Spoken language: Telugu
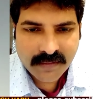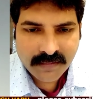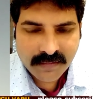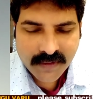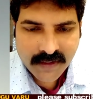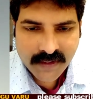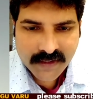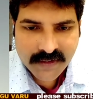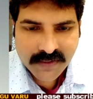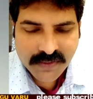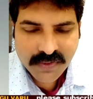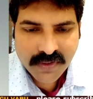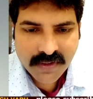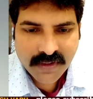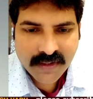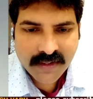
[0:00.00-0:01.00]
వేరే ఇతర
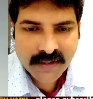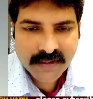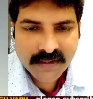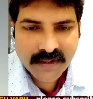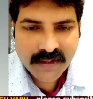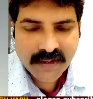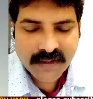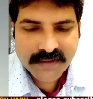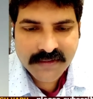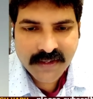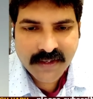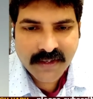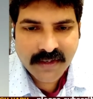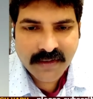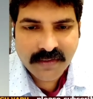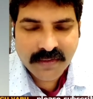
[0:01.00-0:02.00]
చోటకి వెళ్తే
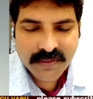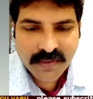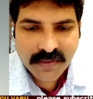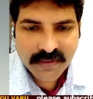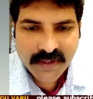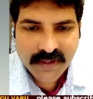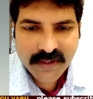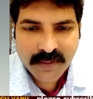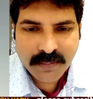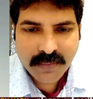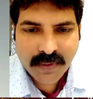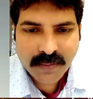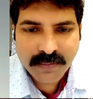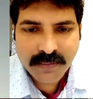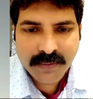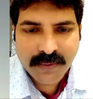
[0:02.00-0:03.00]
చెక్కింగ్లో దొరుకుతుంది
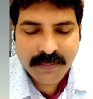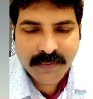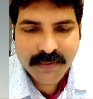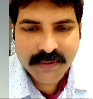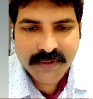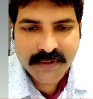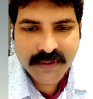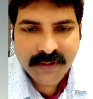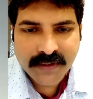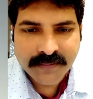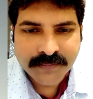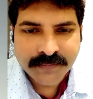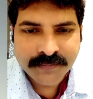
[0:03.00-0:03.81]
ప్రాబ్లం అయిపోతుంది